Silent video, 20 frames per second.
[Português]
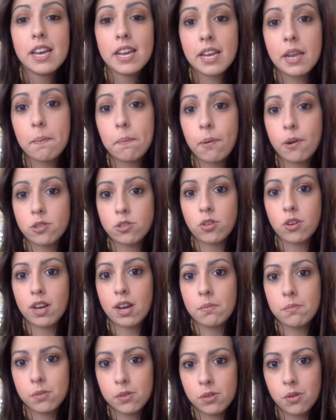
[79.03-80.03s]
que pode
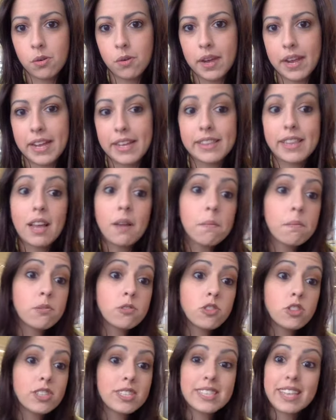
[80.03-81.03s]
tocar muito alguém. Em
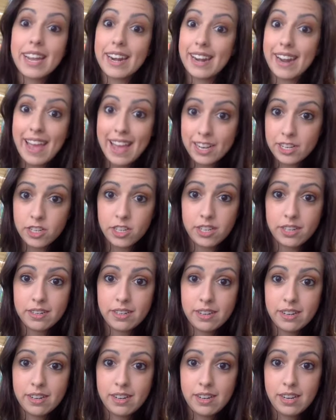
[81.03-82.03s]
tempos de internet,
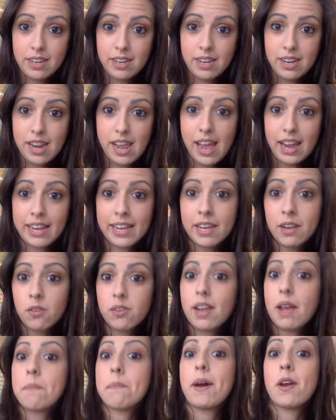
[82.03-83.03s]
né?
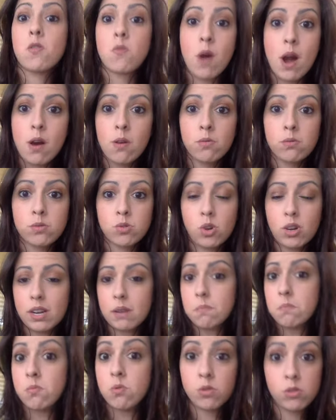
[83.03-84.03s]
Aquilo que é manual
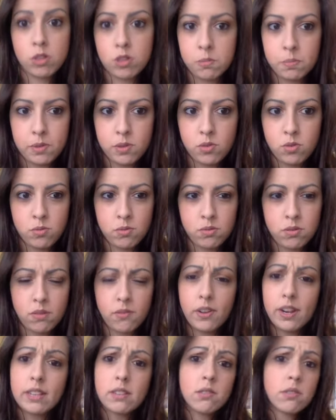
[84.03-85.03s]
toca muitas pessoas.
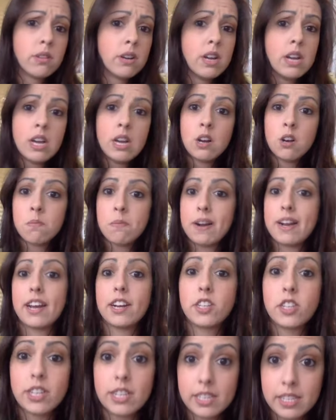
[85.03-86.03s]
Estou falando uma
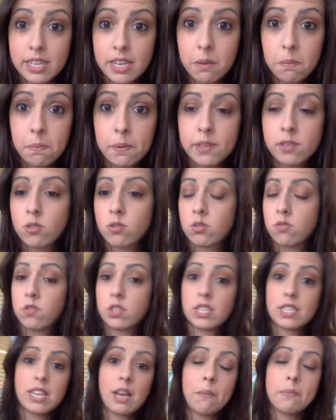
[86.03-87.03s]
cartinha simples, ou se
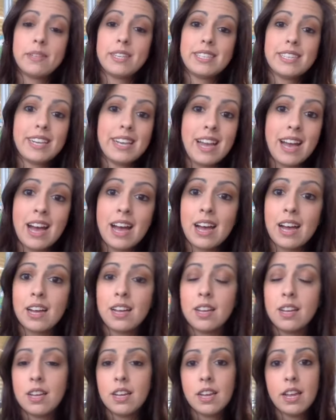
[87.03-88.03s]
você sabe desenhar
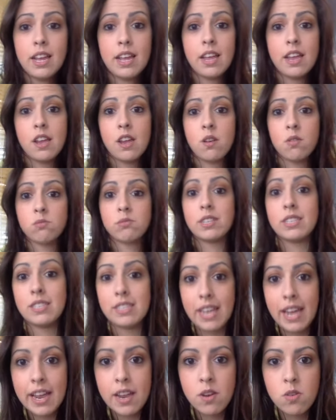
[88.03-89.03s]
é, um
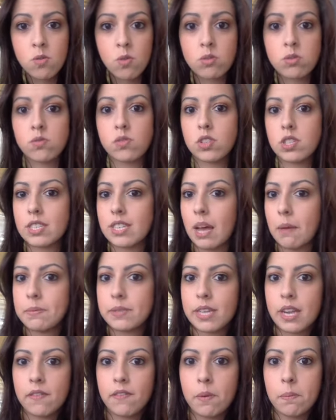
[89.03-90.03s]
desenho, ou se você sabe
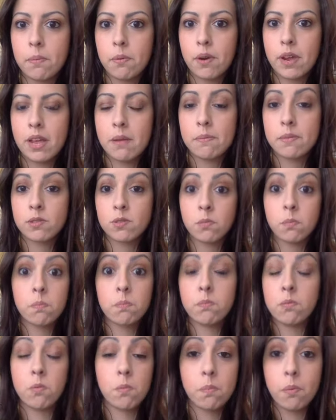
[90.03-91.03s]
escrever poemas,
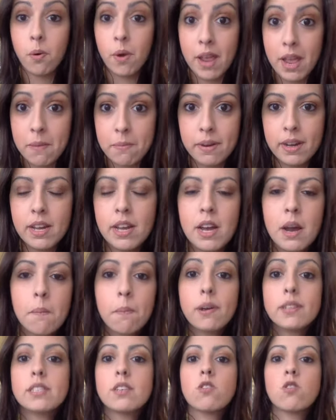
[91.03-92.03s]
um, um poema,
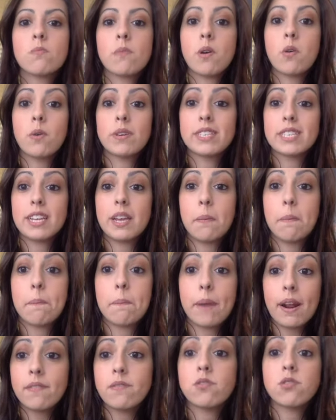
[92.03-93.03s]
pode ser alguma coisa que
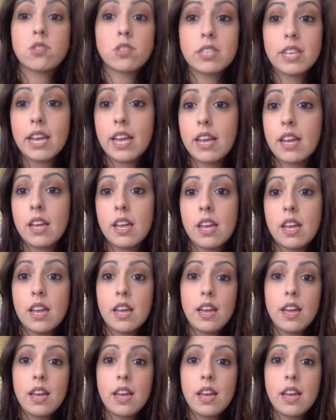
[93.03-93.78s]
para você